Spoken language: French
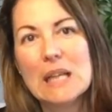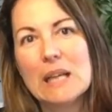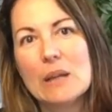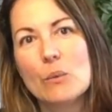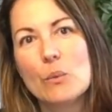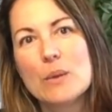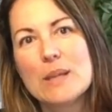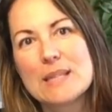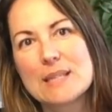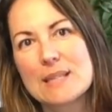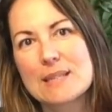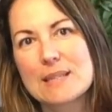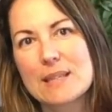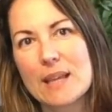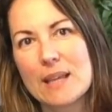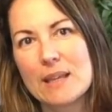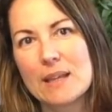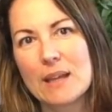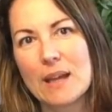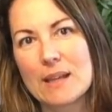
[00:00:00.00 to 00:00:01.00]
où ils
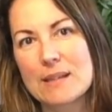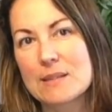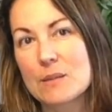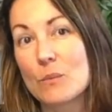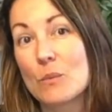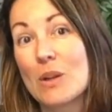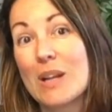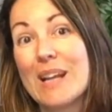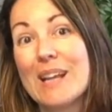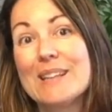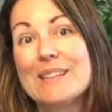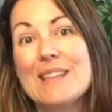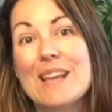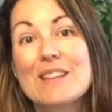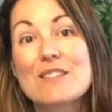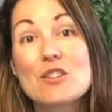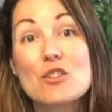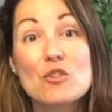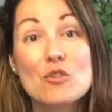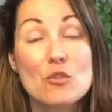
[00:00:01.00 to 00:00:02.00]
essayent à ce moment-là
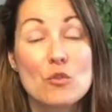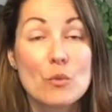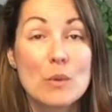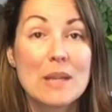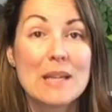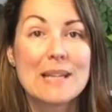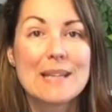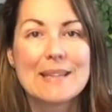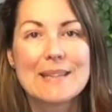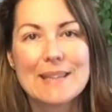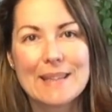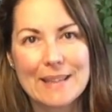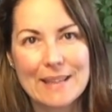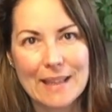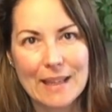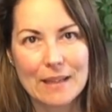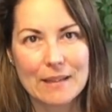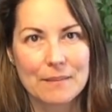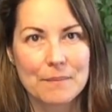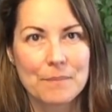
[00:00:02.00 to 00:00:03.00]
d'atténuer les dégâts.